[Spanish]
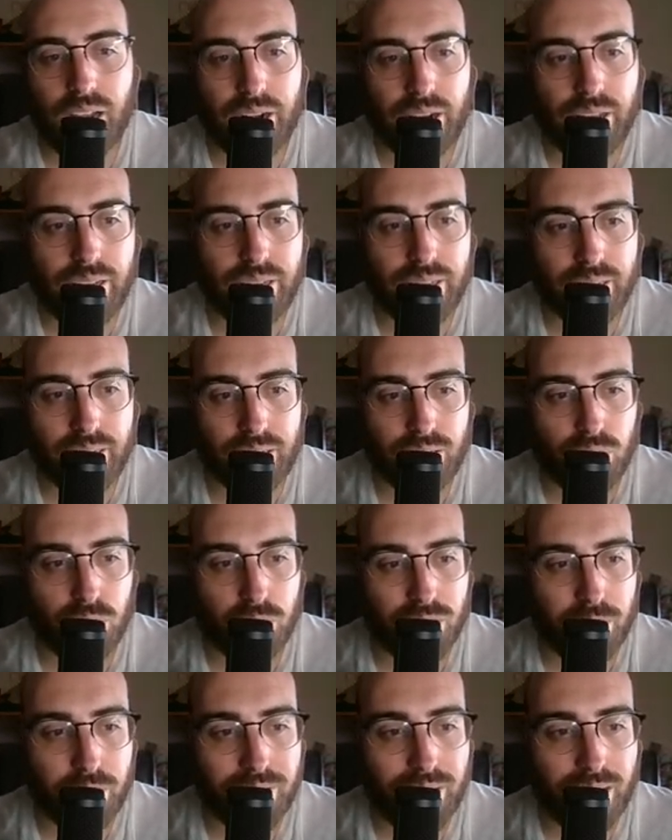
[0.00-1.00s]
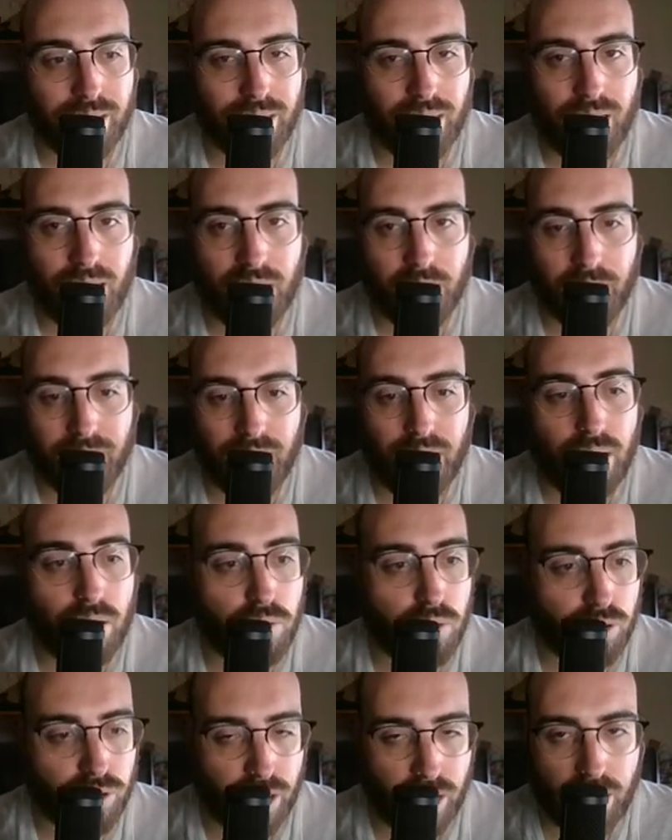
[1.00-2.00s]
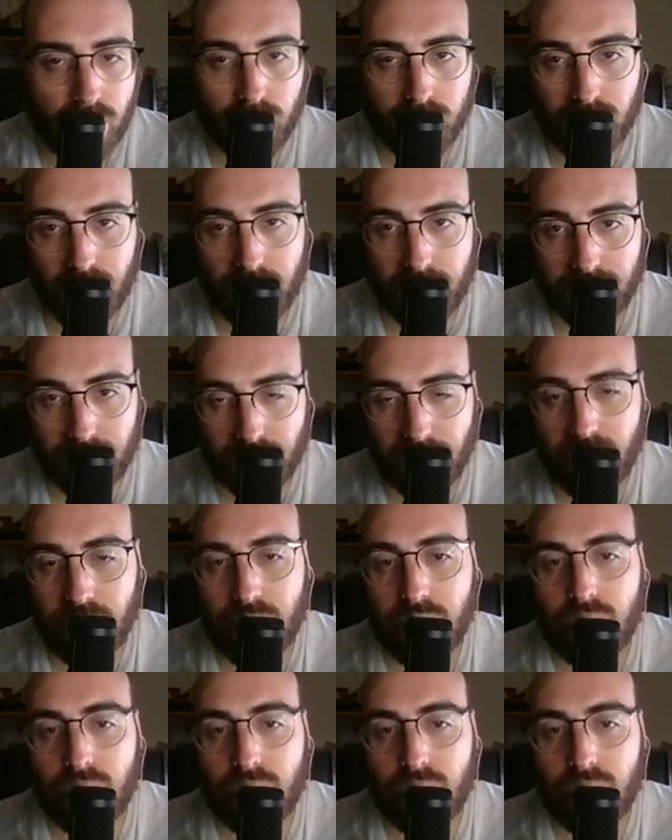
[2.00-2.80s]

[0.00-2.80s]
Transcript: ¿eh? que supuestamente el tráiler de verdad aún no ha salido, tiene que salir,